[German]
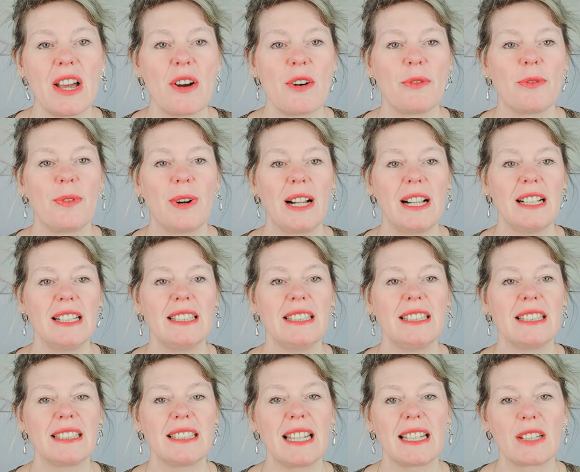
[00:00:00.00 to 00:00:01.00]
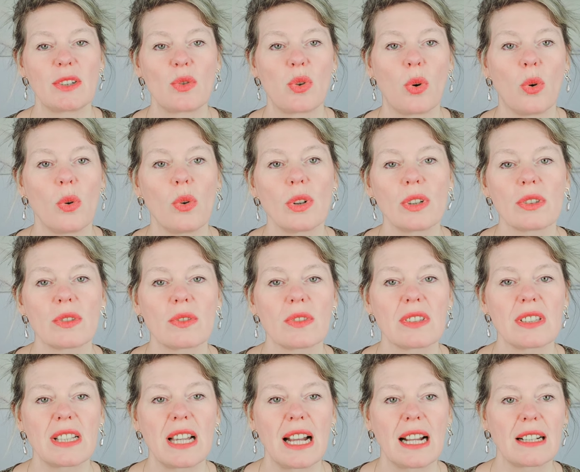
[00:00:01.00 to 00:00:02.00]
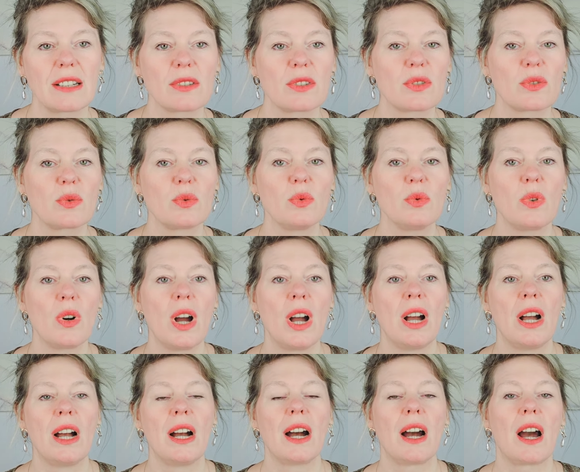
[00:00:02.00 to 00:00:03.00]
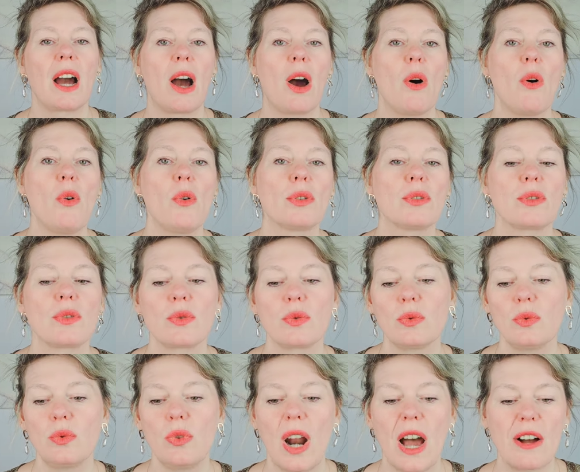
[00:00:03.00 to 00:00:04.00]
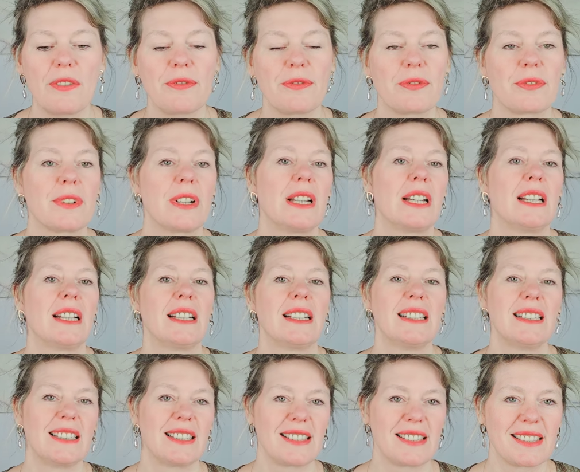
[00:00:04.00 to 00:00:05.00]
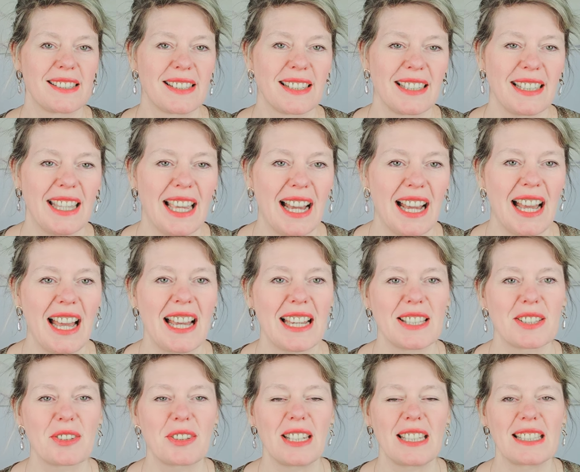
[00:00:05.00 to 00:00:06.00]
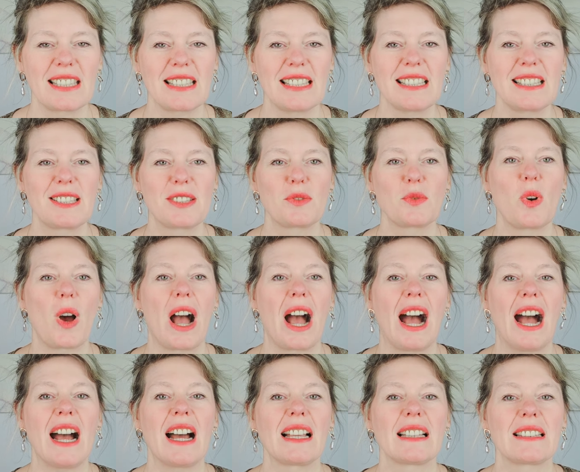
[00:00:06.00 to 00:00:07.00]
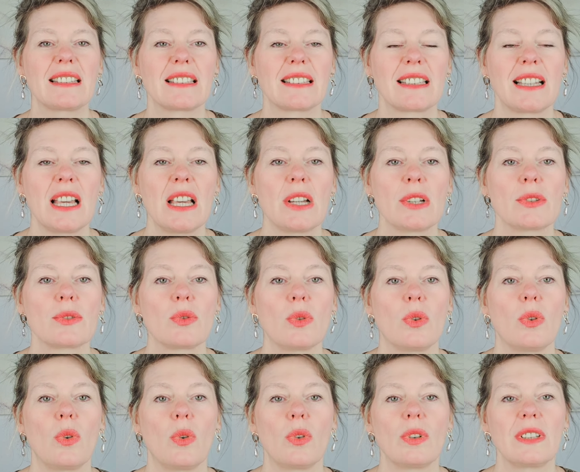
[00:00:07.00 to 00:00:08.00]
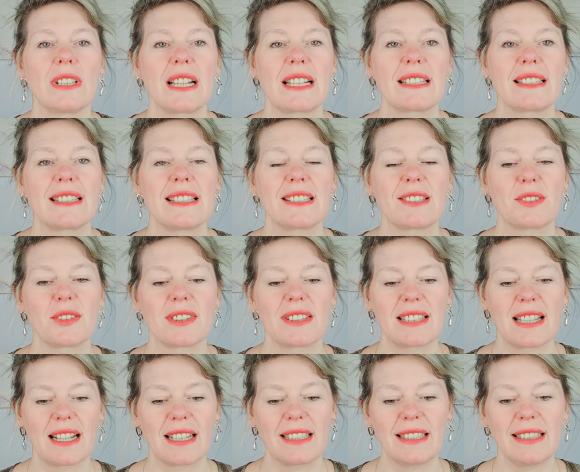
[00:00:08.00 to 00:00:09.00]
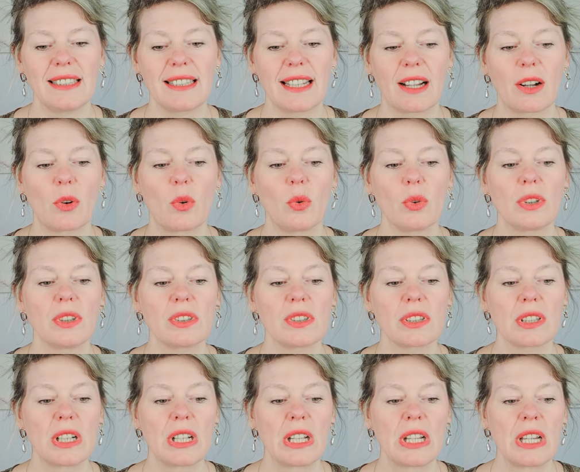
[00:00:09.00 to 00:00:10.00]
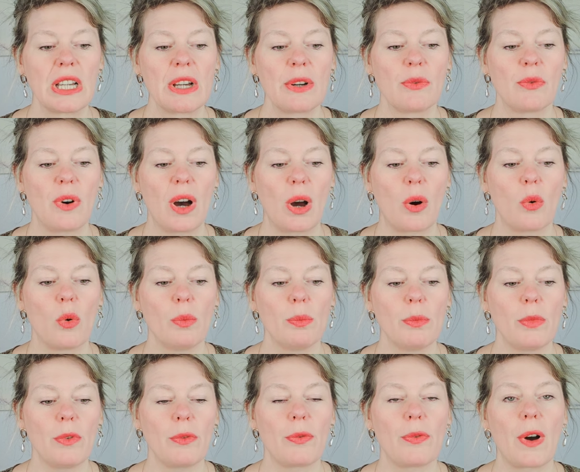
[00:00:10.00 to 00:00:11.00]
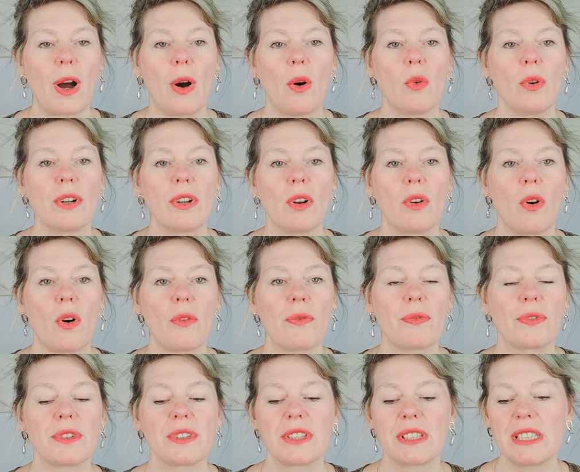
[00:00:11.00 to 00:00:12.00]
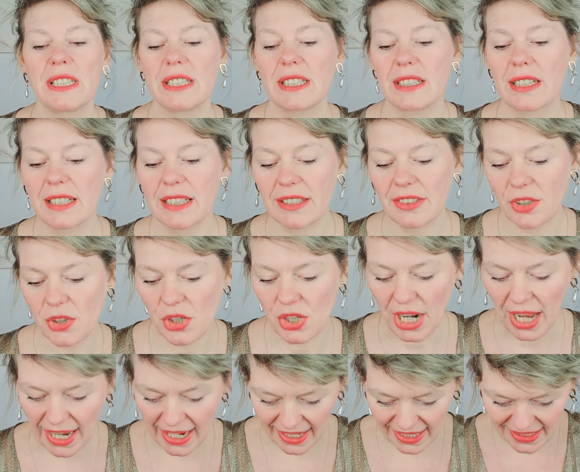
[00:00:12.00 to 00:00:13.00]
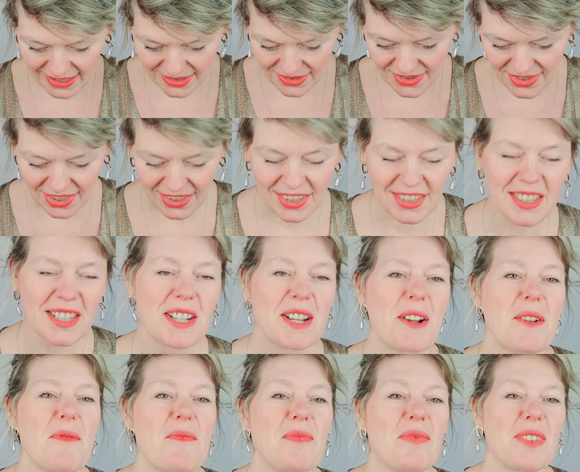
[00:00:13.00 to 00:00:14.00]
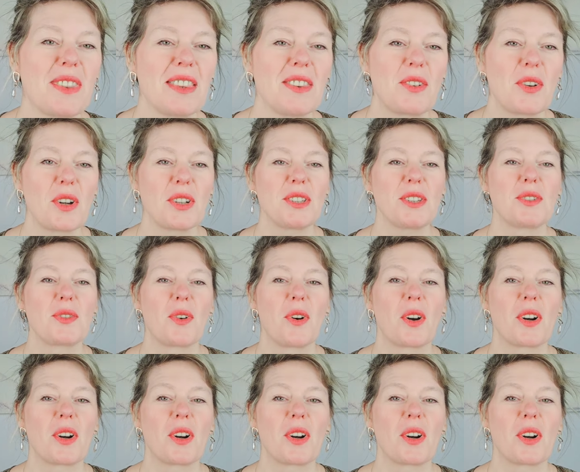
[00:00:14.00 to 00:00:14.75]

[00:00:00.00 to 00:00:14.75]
weil ihr der Ton sozusagen zu rau, zu rough ist. Ja, also das ist zu hart. So, und das ist sozusagen hier der Grund, warum Frauen offensichtlich scheinend Dirty Talk